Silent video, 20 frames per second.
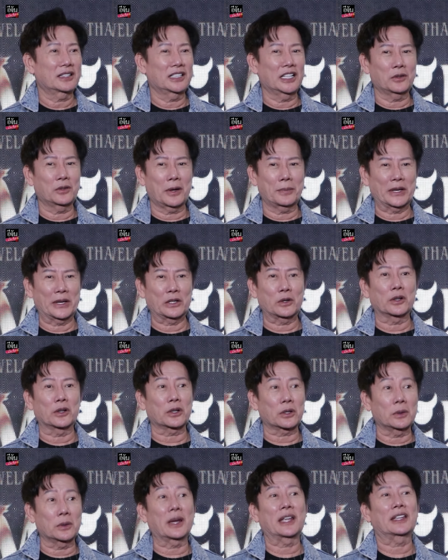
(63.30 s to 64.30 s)
นึกว่าเป็นคน
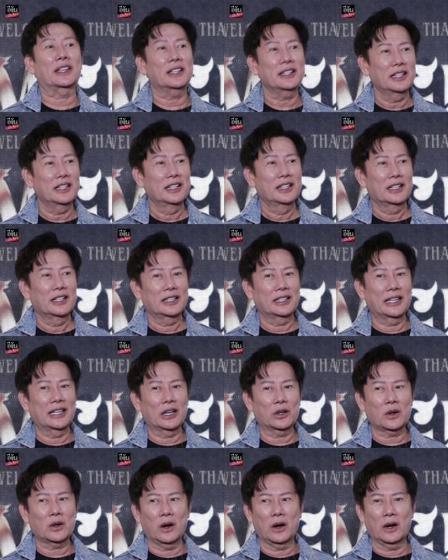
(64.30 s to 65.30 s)
รวย
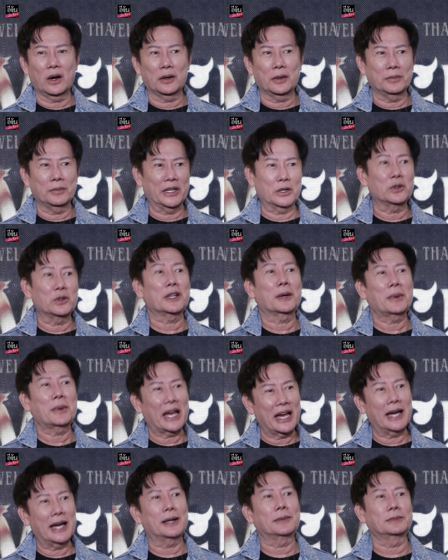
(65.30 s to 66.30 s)
แล้วก็มีคุณ
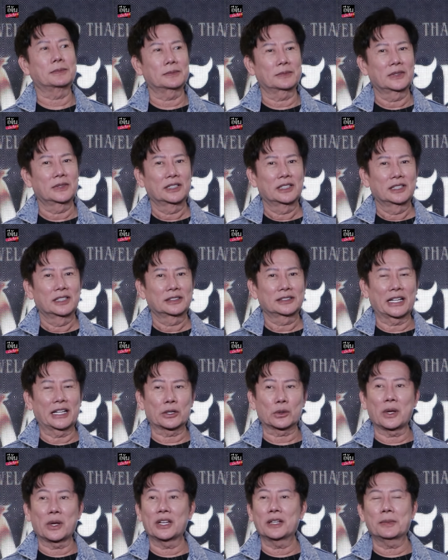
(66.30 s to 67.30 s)
ภาพแต่
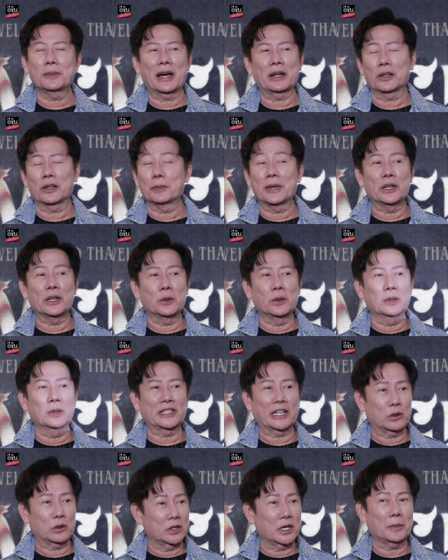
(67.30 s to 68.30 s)
รวยหรือเปล่าเราไม่รู้
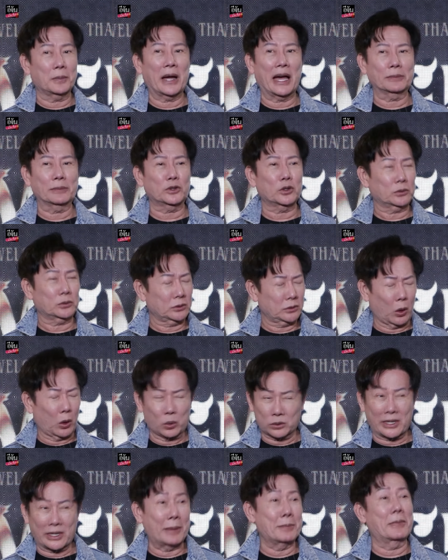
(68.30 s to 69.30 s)
แต่คุณภาพต
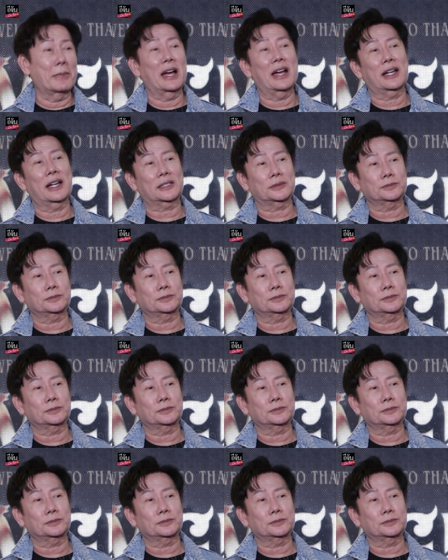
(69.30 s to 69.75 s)
กต่ำมาก